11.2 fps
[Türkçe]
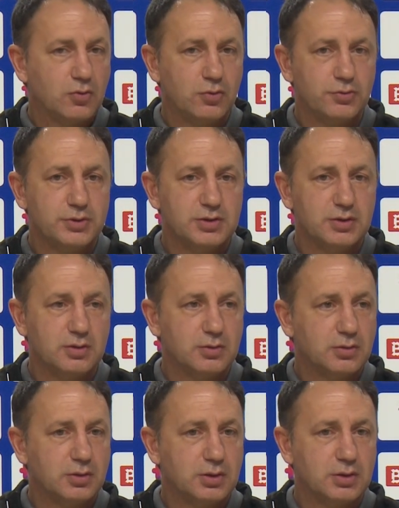Onun için
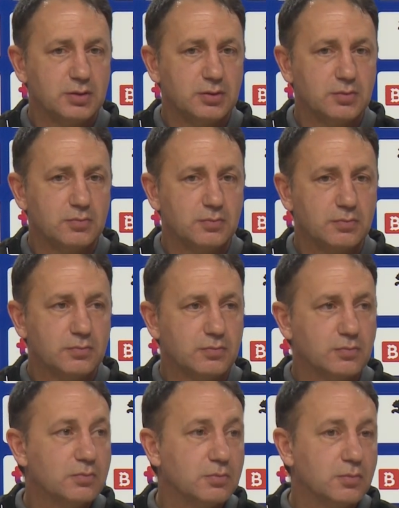e,
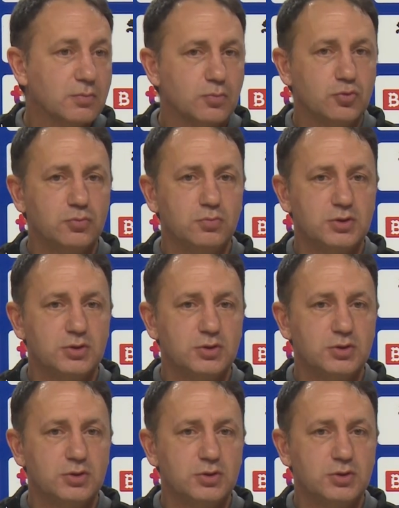bunun